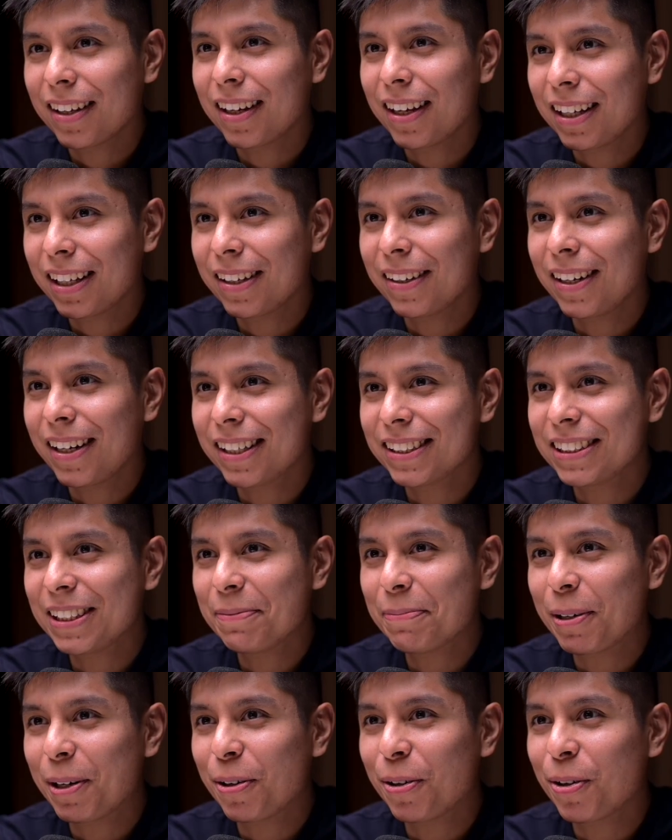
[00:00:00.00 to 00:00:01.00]
hay que verla,
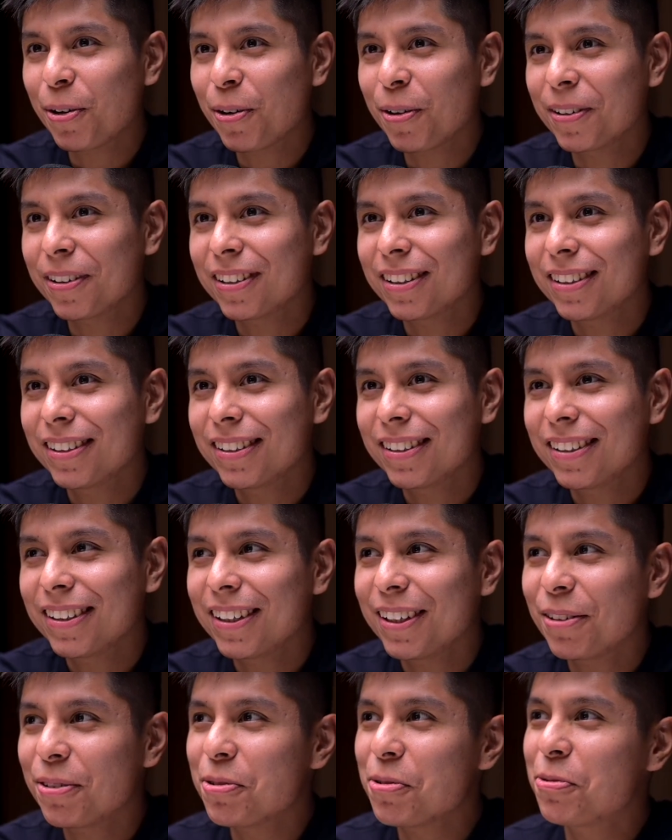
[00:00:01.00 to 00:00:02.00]
sí, pero no.
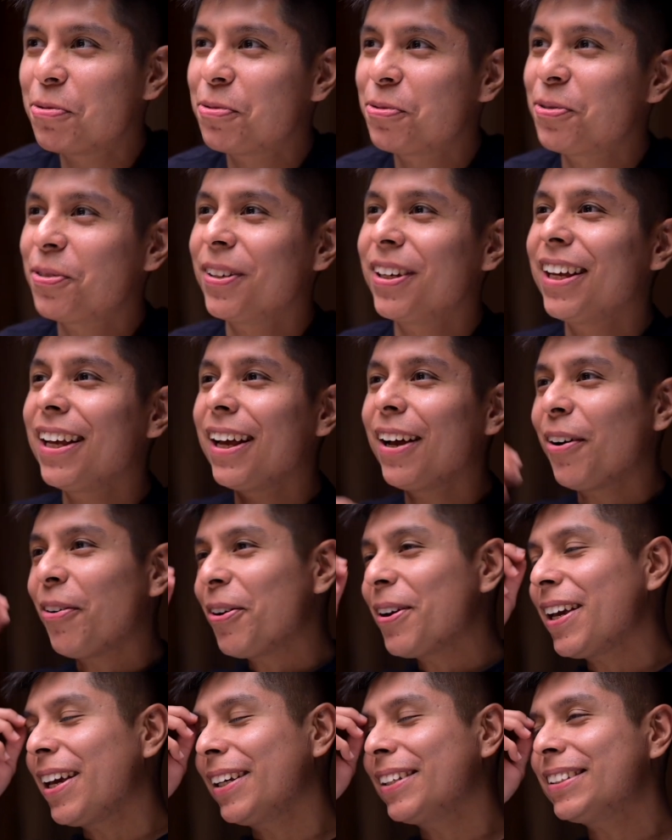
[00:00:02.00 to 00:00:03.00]
Uf.
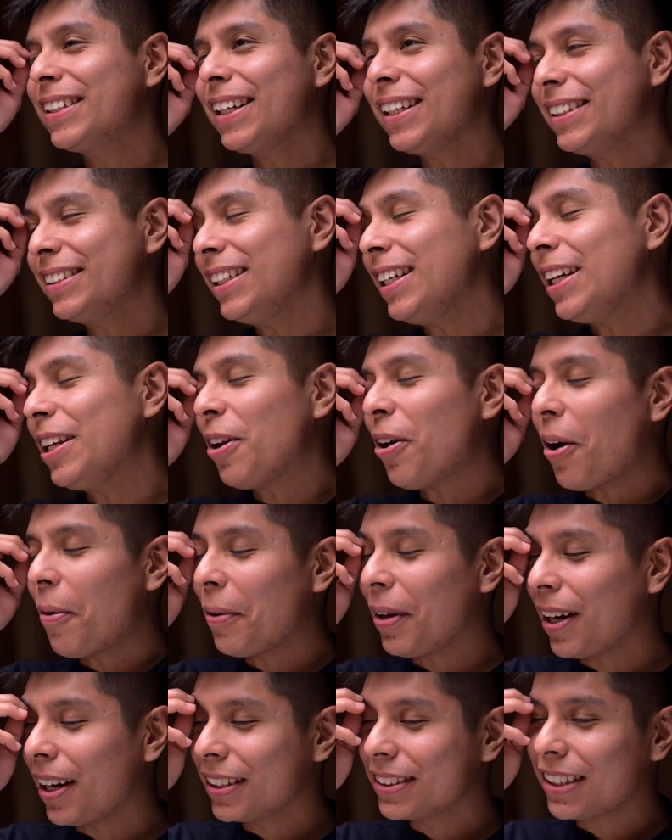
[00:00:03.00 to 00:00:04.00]
Oye, sí, no, a
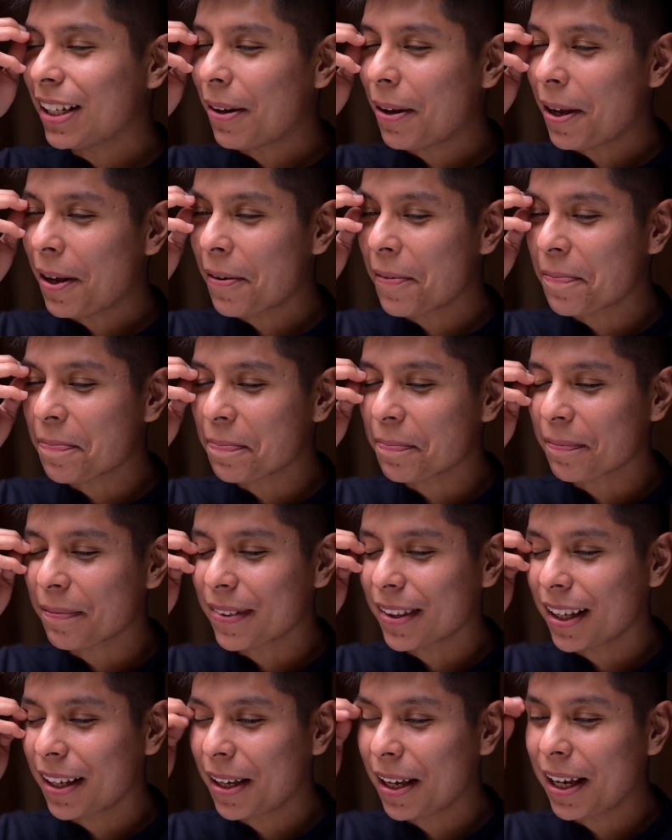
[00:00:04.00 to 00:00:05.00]
ver, está.
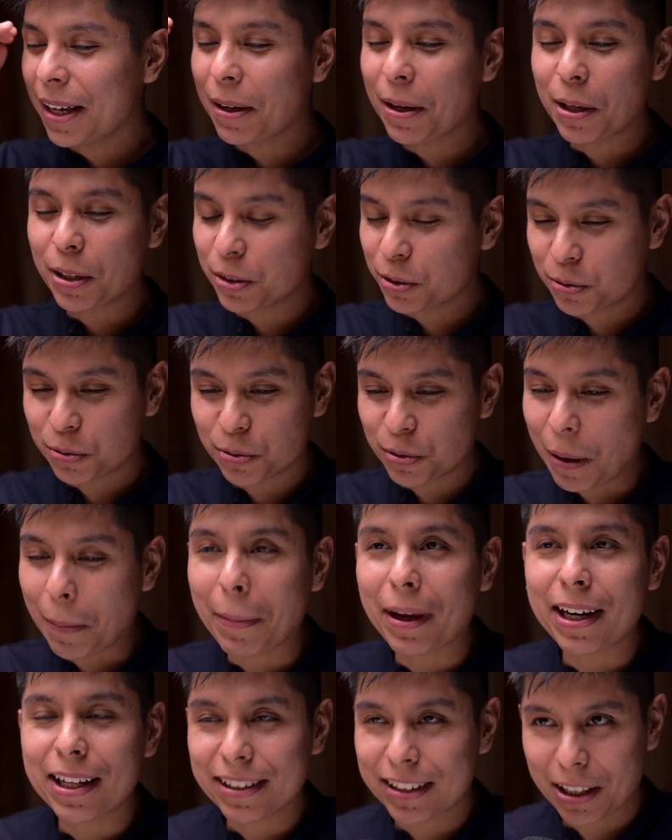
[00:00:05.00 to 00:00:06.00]
Mm, es una
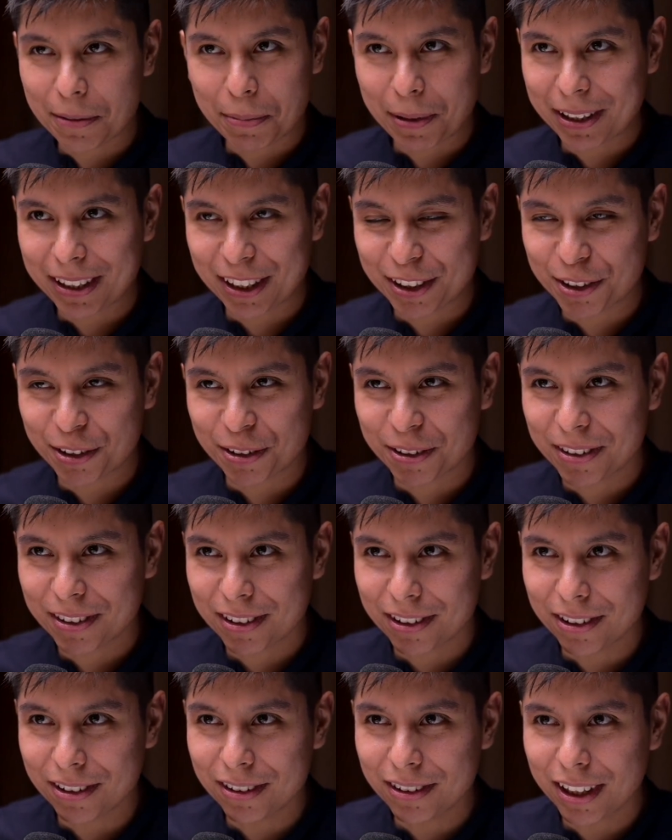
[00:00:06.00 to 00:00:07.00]
mala interpretación,
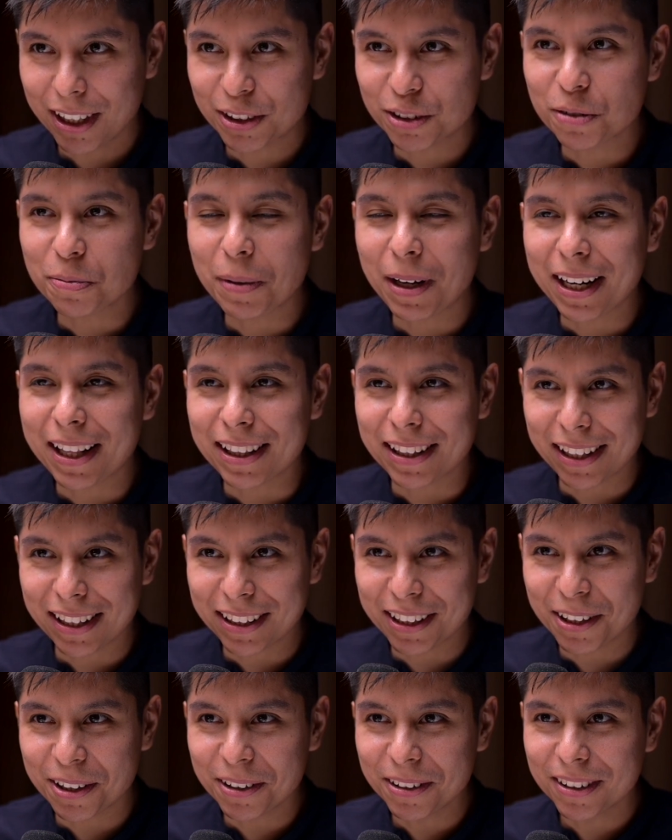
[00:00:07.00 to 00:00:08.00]
¿no? Es un
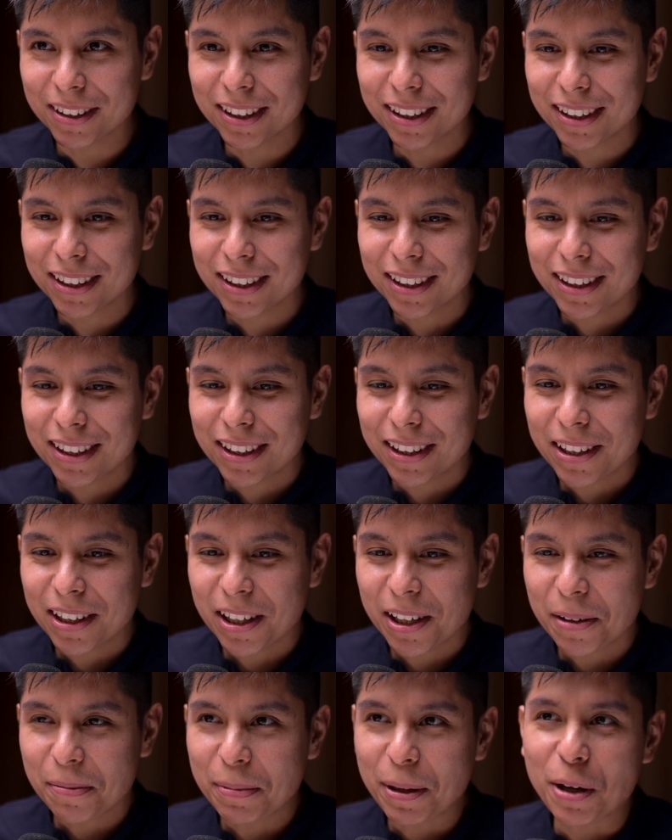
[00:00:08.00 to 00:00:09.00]
malentendido.
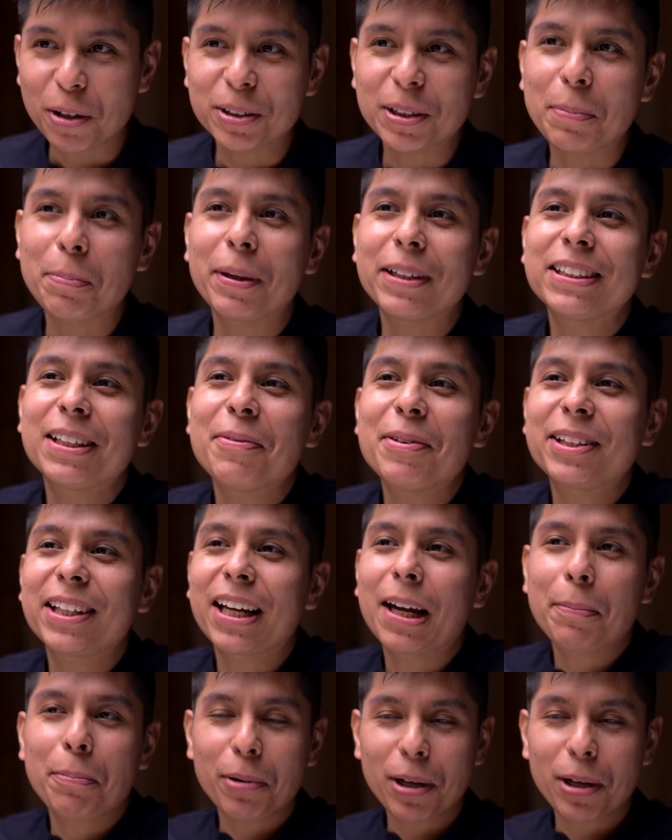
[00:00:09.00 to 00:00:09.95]
Pero te puedes evitar la